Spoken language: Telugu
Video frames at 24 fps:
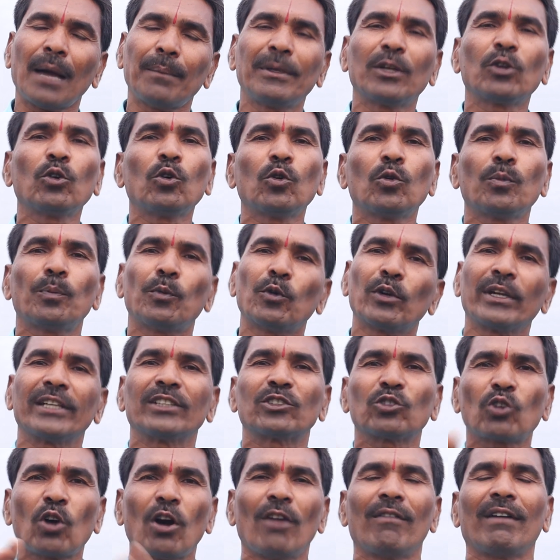మీరు
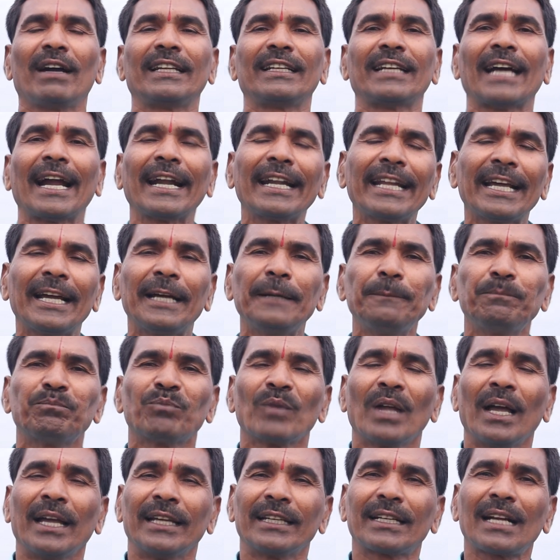పూరించుకోవాలి అంటే
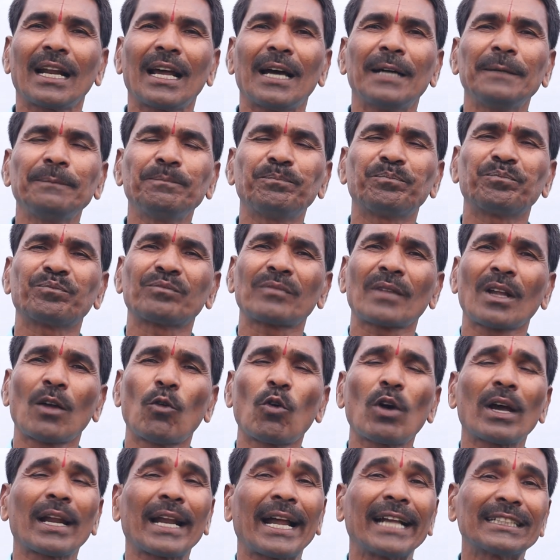ఇక్కడ
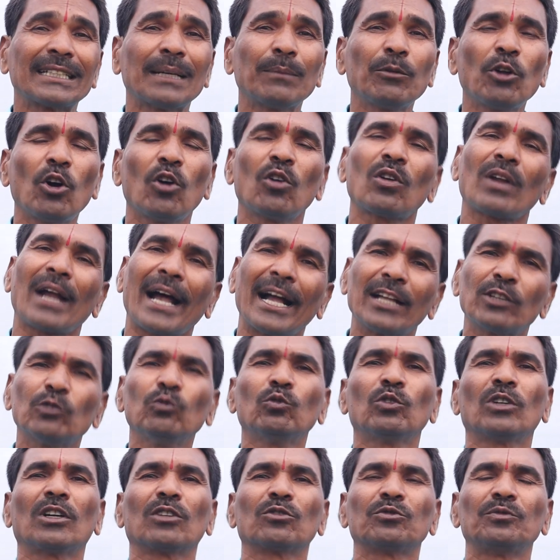ఒక రాజ్యంలో రాజు
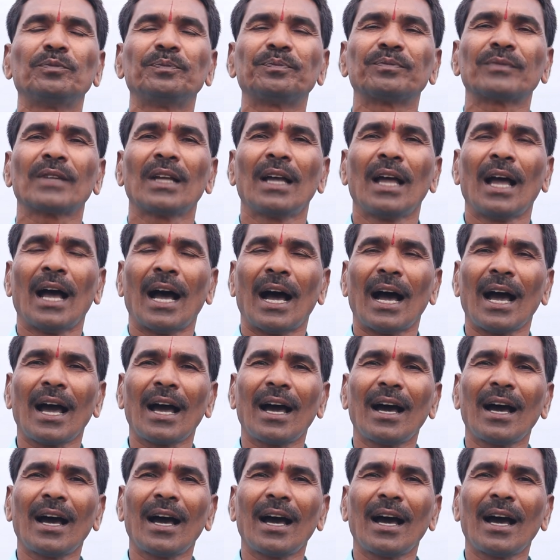ఉన్నాడు ఆ